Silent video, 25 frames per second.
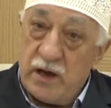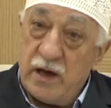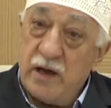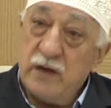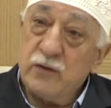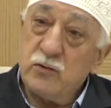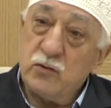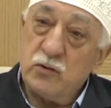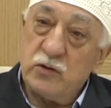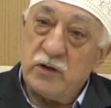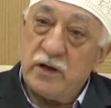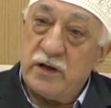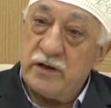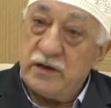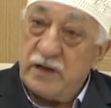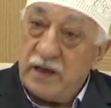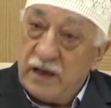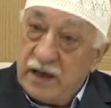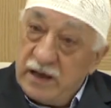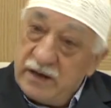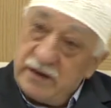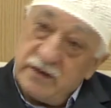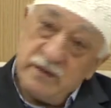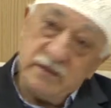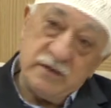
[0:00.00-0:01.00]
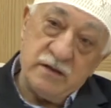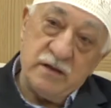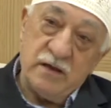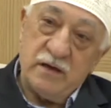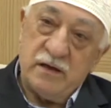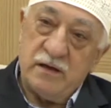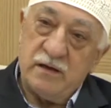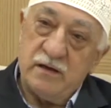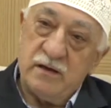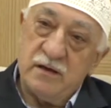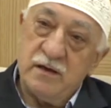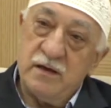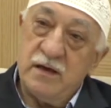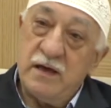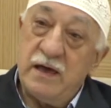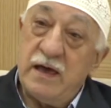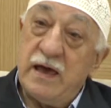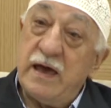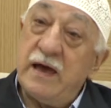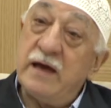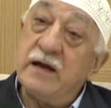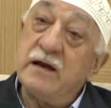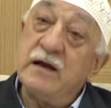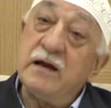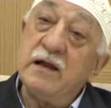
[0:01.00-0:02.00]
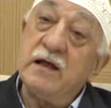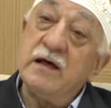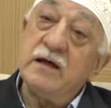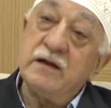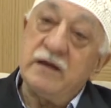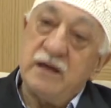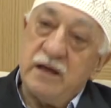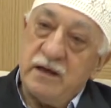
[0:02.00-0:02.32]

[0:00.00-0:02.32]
Er olan eridi, erler